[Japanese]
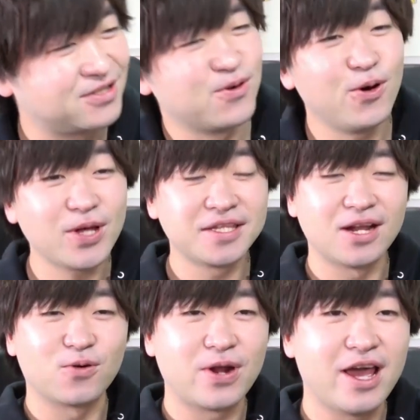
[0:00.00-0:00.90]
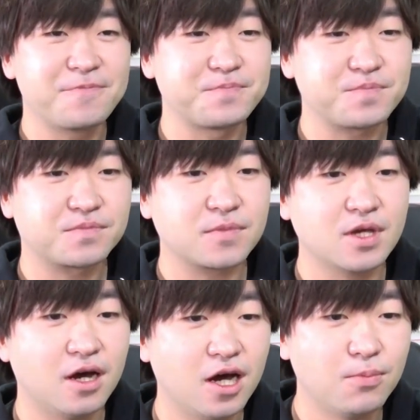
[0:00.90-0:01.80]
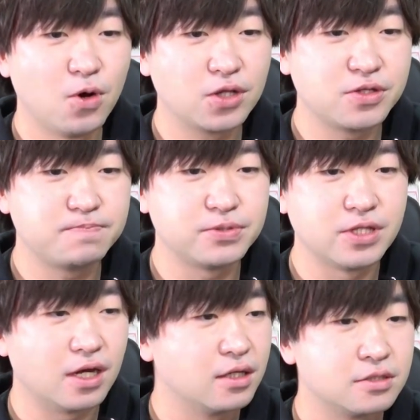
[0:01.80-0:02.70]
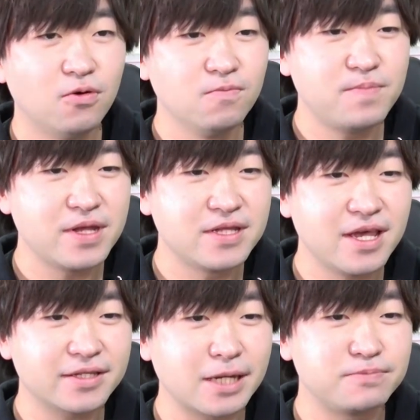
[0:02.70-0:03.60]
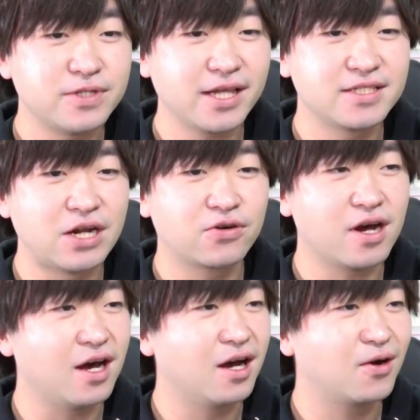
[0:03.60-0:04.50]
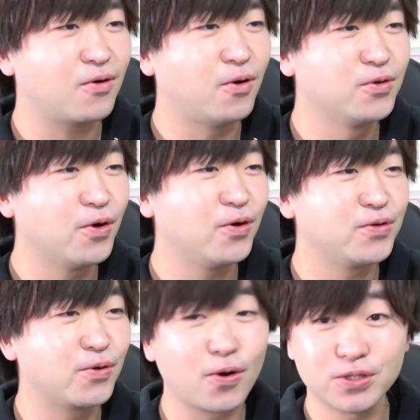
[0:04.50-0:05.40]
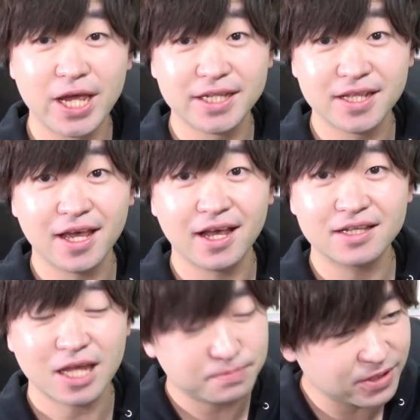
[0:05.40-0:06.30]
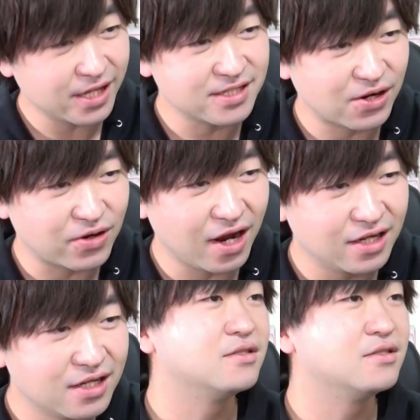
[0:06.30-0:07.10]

どうなんだろう、これ。ああ、もうあと1分だ。本編でサプライズなのか、この予告編でサプライズなのか。